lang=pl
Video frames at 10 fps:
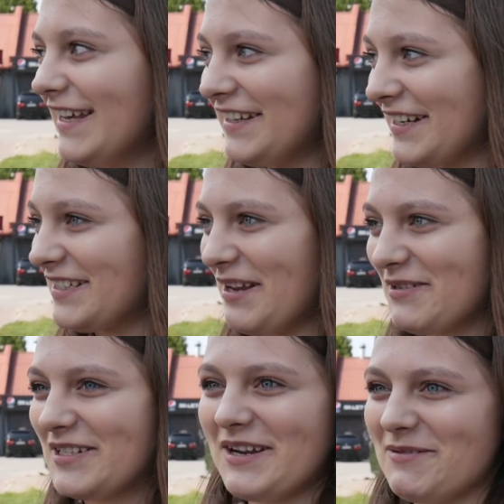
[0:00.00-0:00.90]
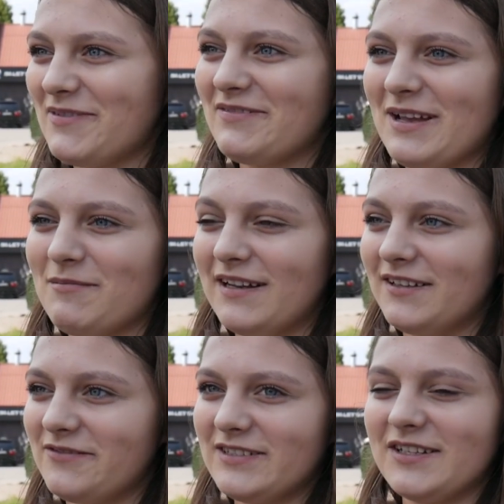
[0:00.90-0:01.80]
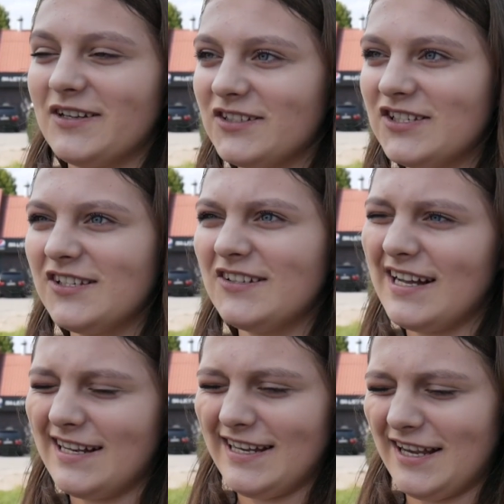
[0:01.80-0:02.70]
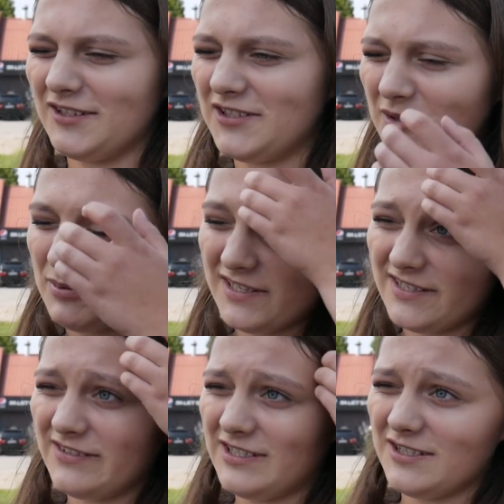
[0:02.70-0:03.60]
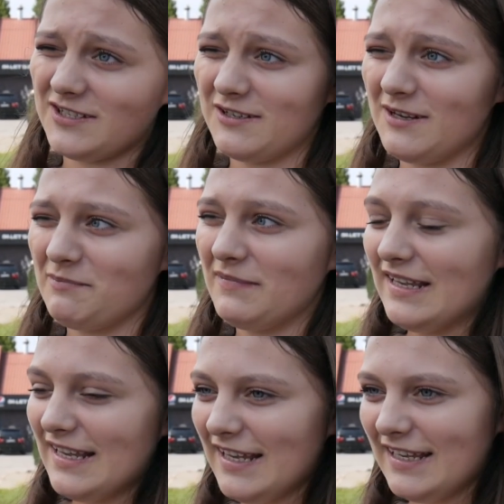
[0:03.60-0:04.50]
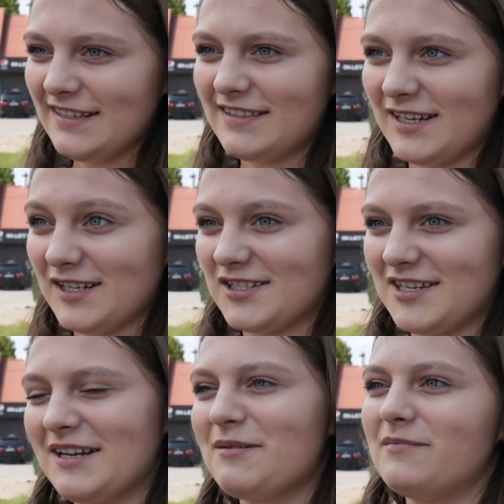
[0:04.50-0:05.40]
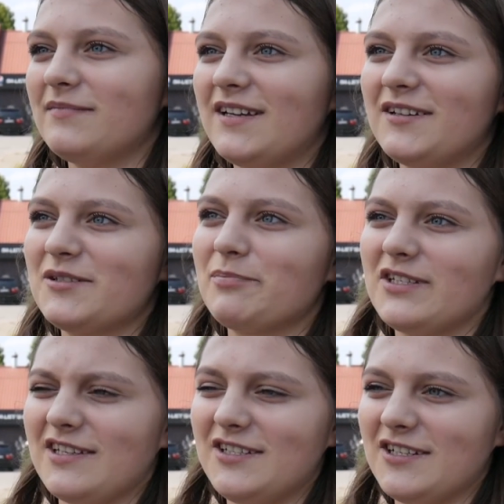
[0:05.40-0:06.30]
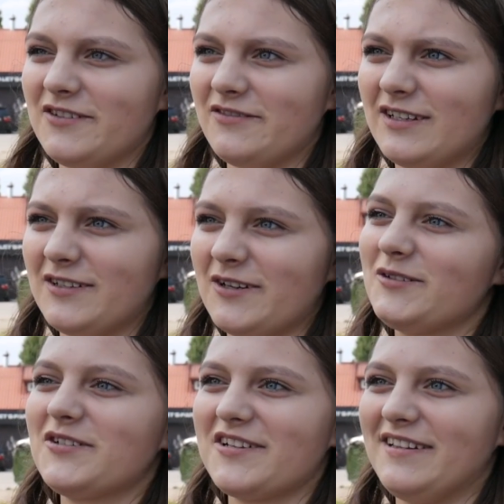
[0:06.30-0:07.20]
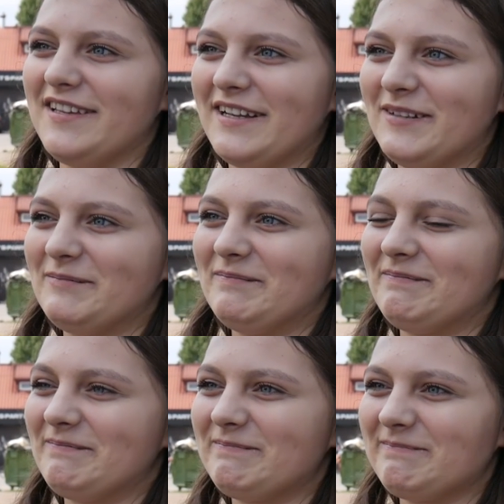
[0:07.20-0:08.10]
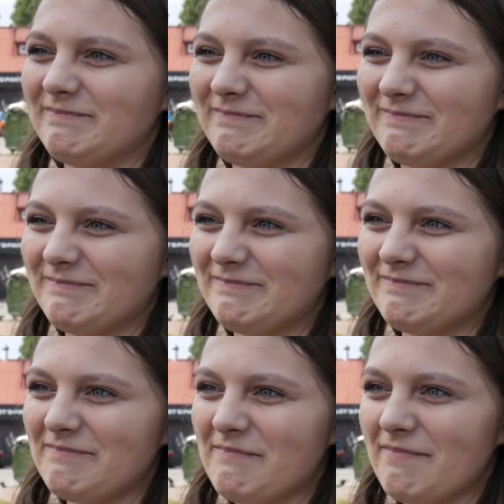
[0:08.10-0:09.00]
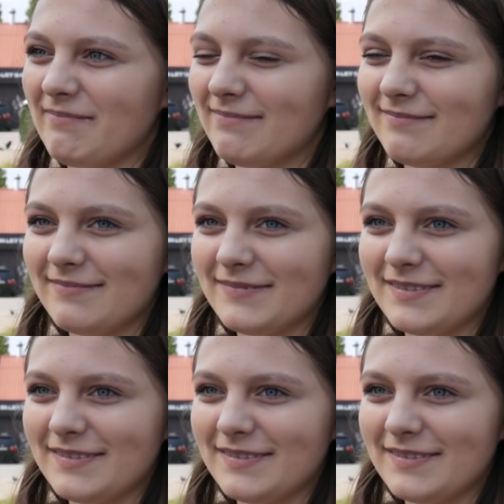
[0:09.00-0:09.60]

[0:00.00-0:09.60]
I tak samo się obawiałam lęku wysokości, no ale jakoś to przezwyciężyłam i teraz czekam na rozpoczęcie nowego roku szkolnego. A chce Ci się wracać do szkoły?